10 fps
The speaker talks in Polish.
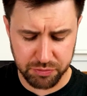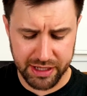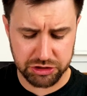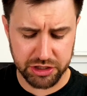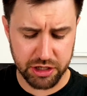
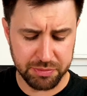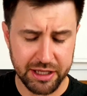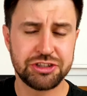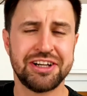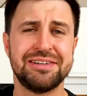obiadzie,
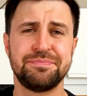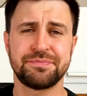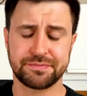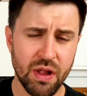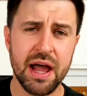obiedzie,
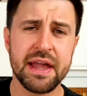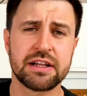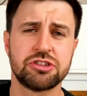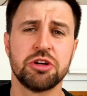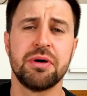a
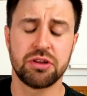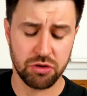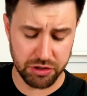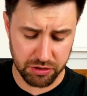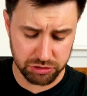jak trzeba
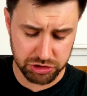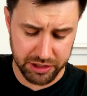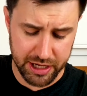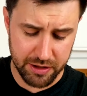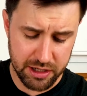to i
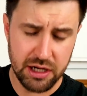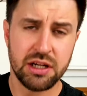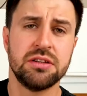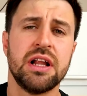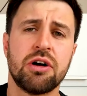rodzinie
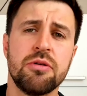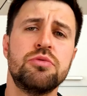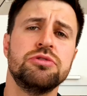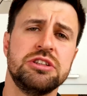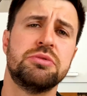na
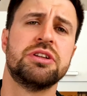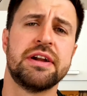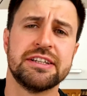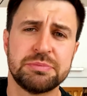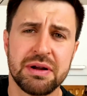komunii, bo
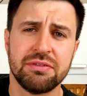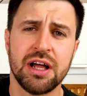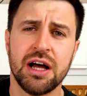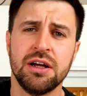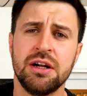teraz,
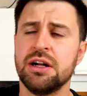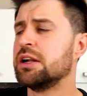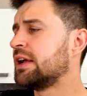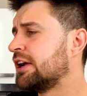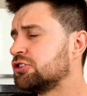prawda,
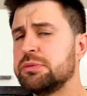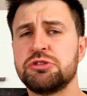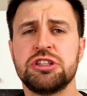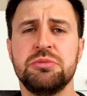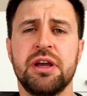każdy
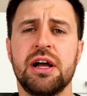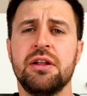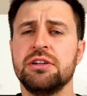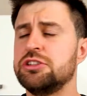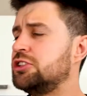przyjmie,
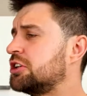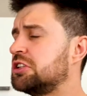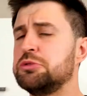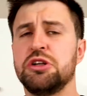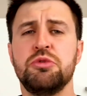
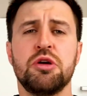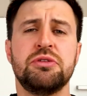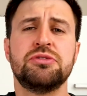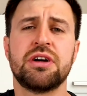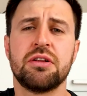dzieciaczki przyjmują Jezuska